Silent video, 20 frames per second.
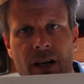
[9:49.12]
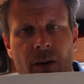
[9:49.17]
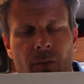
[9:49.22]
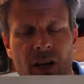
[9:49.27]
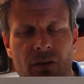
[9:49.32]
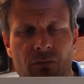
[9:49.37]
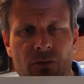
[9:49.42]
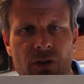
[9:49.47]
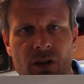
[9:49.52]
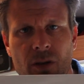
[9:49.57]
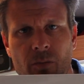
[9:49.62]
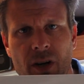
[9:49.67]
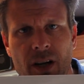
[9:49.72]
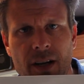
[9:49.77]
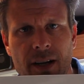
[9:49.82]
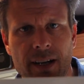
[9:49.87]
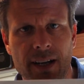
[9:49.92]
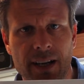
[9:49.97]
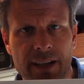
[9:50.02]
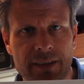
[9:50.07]
kann man
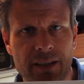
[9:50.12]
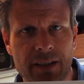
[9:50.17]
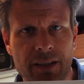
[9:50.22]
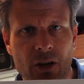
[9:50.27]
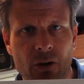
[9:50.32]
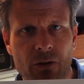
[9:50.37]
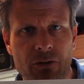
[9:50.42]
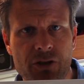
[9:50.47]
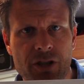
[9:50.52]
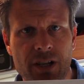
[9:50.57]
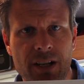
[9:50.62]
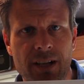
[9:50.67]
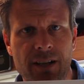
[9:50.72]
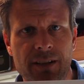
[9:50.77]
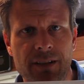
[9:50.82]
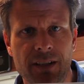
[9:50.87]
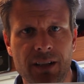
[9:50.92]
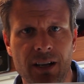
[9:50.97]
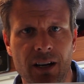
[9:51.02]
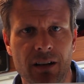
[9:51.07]
wunderbar Gläser
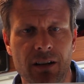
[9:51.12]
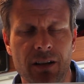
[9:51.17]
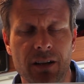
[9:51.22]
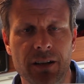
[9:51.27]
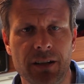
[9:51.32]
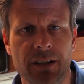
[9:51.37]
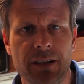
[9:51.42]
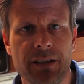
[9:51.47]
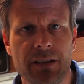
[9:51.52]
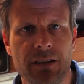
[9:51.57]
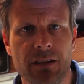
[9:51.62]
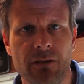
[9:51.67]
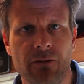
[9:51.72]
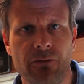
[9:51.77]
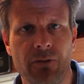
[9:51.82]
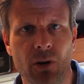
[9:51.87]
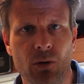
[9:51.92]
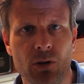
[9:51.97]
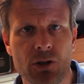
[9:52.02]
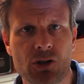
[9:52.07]
draufstellen, die dann nicht
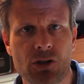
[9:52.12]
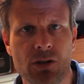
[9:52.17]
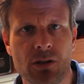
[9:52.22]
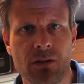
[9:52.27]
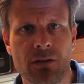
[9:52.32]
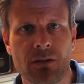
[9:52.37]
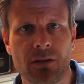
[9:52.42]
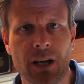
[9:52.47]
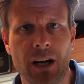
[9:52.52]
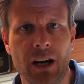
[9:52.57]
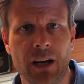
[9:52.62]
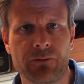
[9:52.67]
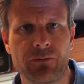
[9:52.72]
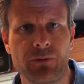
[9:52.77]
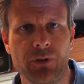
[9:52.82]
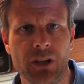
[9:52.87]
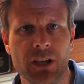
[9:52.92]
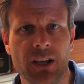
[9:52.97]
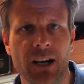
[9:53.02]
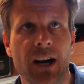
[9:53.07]
verrutschen, gerade
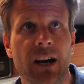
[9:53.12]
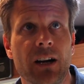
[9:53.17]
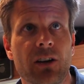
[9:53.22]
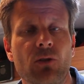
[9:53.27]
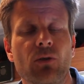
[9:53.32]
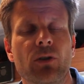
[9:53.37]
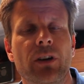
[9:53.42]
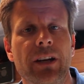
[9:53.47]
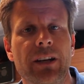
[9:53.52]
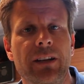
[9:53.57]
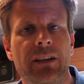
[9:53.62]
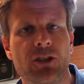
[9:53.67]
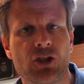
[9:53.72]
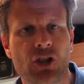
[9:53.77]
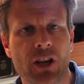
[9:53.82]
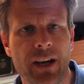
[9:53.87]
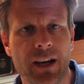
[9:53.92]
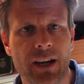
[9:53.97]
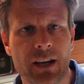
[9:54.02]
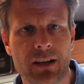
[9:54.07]
für die Lagerung in den
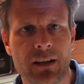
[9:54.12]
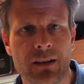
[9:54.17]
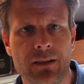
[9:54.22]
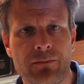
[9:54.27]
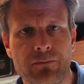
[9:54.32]
Schränken.